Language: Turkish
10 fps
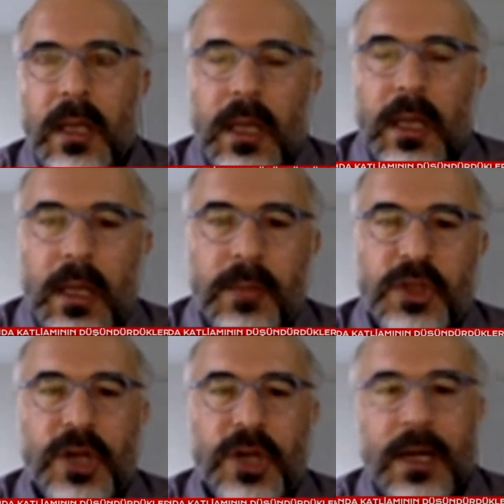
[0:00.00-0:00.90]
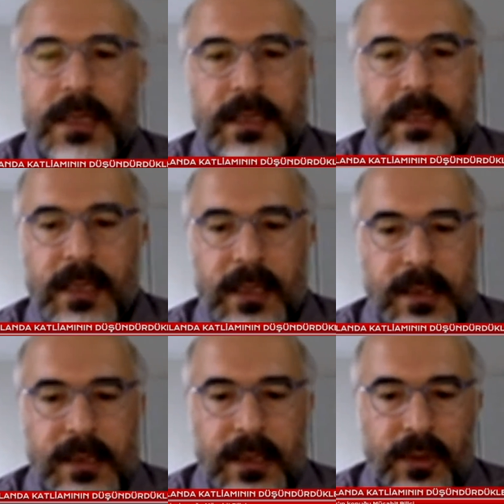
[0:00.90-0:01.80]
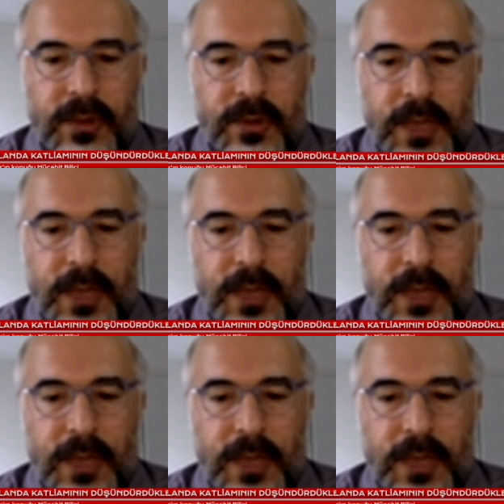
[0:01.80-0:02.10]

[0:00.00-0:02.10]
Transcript: e, bir çaresizlik hissediyor.